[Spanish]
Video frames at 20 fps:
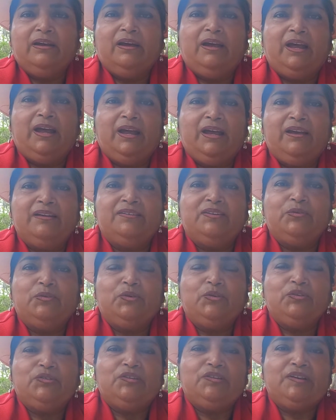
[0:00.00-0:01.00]
en el
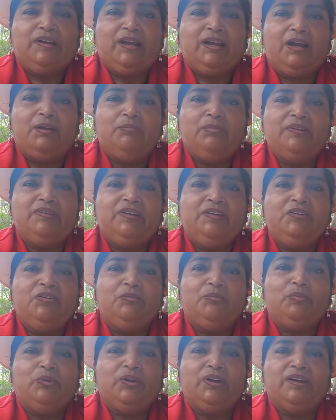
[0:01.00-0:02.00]
Seguro Social
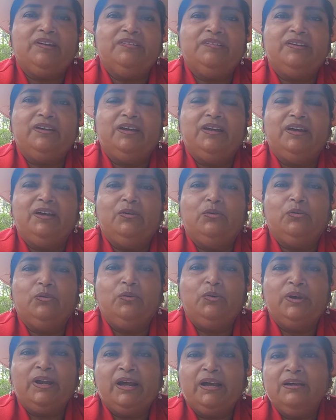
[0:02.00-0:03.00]
Campesino, porque si
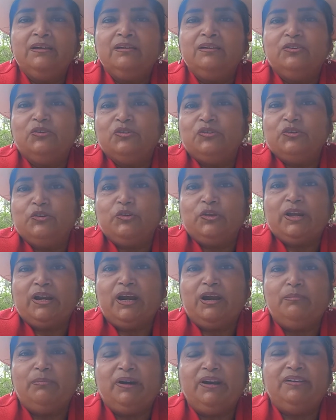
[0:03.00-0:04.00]
una,
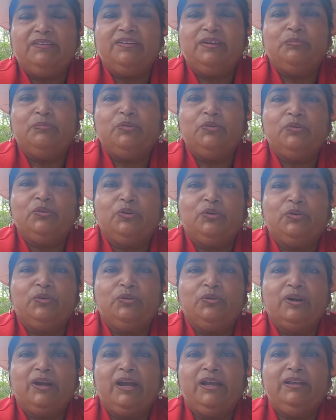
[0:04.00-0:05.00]
nosotras aparecemos
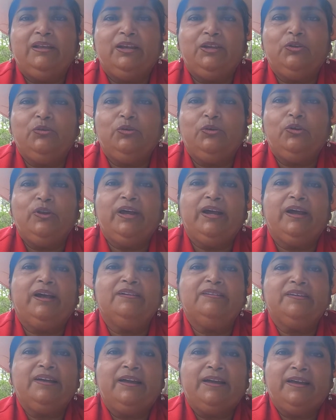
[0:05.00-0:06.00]
con el título de
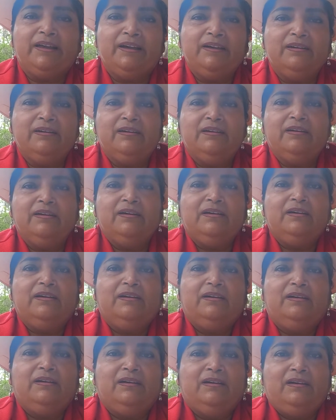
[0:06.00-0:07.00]
casada,
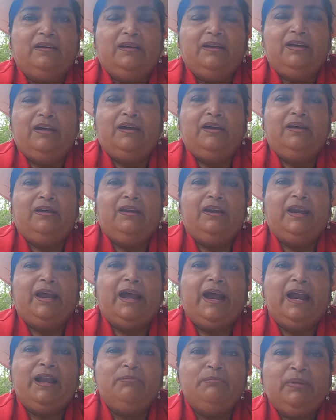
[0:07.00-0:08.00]
eh,
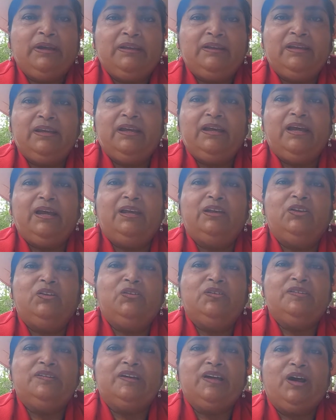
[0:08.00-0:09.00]
legalmente,
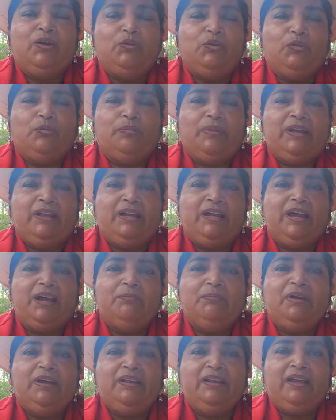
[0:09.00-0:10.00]
entonces
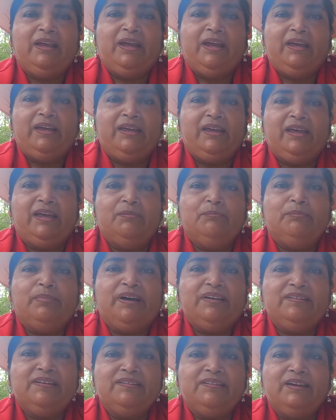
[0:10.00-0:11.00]
automáticamente quien
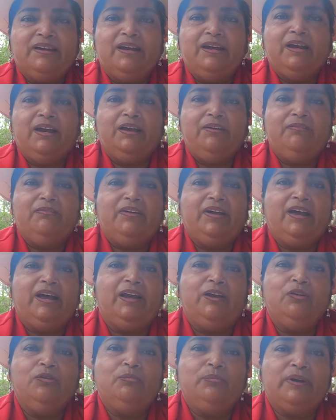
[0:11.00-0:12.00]
pasa a ser el jefe es
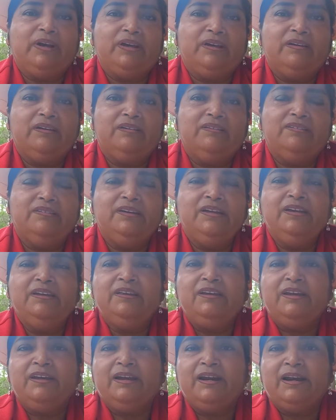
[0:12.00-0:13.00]
el hombre,
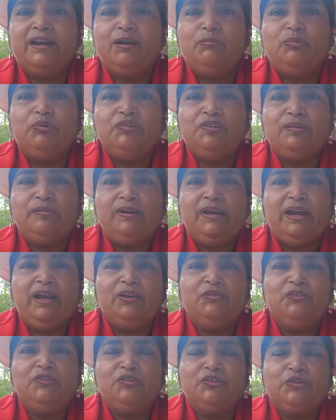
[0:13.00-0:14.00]
sin tener la posibilidad
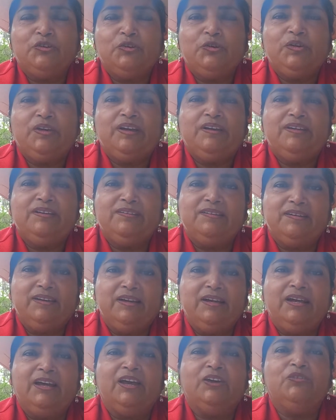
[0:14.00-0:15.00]
de nosotros de
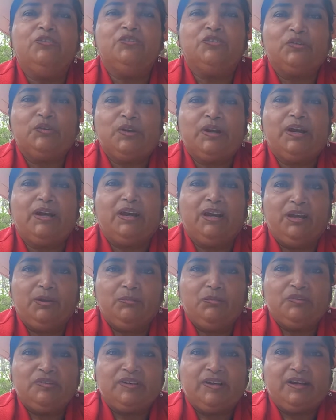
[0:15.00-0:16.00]
decidir que nosotras
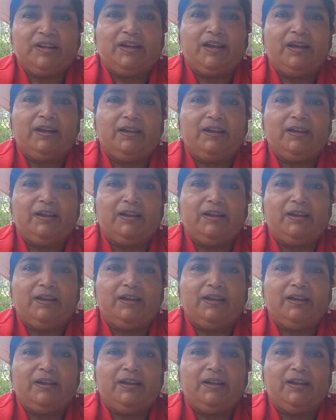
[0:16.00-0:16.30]
queremos ser la